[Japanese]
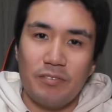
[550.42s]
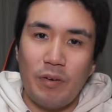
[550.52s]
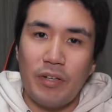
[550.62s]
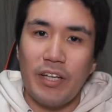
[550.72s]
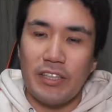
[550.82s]

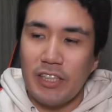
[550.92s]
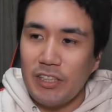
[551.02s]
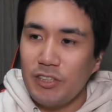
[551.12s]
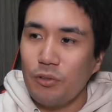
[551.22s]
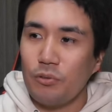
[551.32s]
までね、
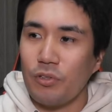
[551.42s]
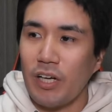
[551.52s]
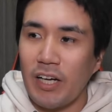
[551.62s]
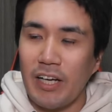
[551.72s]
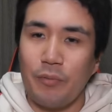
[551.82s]
チェーンソーと
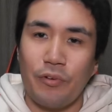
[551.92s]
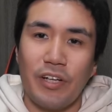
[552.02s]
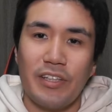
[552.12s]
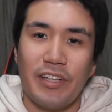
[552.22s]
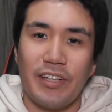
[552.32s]
か買い物
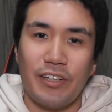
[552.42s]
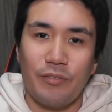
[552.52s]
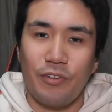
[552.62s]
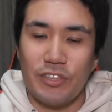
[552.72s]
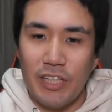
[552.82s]
だったんだけ
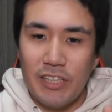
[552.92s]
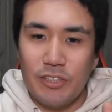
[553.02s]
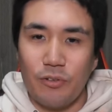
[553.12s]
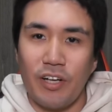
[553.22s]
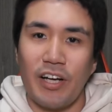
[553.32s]
ども、
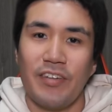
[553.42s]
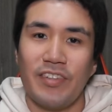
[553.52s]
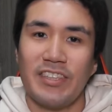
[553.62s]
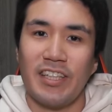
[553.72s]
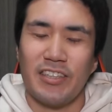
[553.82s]
チェーンソーを買い
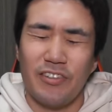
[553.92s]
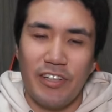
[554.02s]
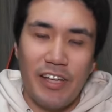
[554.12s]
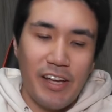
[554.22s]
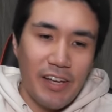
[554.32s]
ました。そ
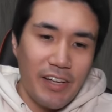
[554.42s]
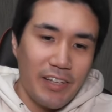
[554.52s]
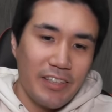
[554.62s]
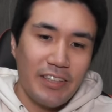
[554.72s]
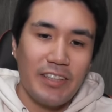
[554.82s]
れで
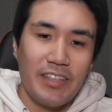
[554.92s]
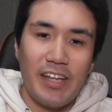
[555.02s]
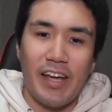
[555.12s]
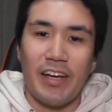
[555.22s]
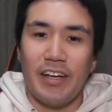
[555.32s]
切っ
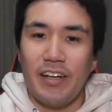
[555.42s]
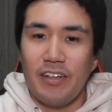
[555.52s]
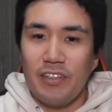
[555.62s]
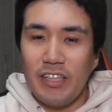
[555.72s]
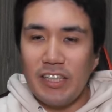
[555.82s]
て、
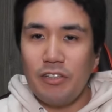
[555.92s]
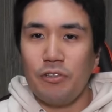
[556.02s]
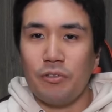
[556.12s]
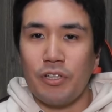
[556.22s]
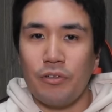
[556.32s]
いざ
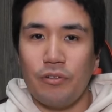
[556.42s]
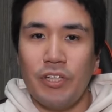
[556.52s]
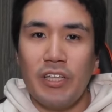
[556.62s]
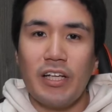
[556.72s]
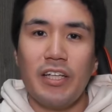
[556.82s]
という時の
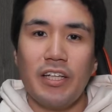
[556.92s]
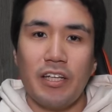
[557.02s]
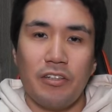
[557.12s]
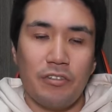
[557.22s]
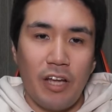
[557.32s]
煮炊きで
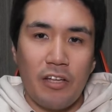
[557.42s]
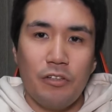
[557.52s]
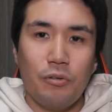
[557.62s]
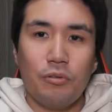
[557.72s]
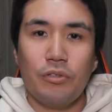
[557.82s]
きる
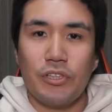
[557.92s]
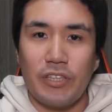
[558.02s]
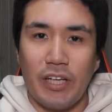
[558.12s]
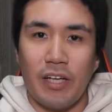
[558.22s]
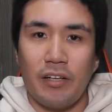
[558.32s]
燃料とし
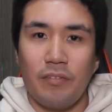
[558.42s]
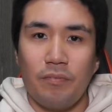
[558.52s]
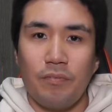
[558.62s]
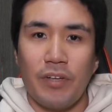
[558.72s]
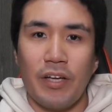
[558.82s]
て、
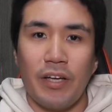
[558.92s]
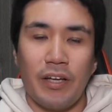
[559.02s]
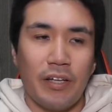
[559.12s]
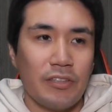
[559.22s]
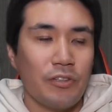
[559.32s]

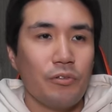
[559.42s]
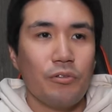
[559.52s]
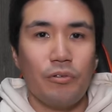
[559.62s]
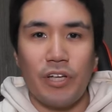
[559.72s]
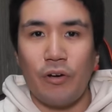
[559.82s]
そういうこ
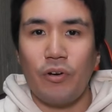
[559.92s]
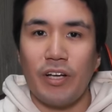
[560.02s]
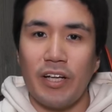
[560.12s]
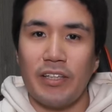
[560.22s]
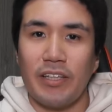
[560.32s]
とをやろう
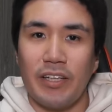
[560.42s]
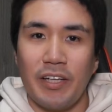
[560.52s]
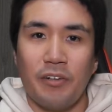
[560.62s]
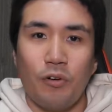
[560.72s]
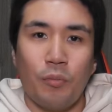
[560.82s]
かなって
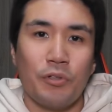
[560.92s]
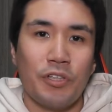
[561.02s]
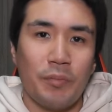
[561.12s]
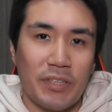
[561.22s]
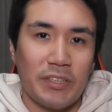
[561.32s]
ね、思っ
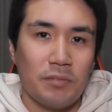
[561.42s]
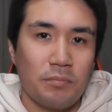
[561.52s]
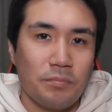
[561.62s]
てます。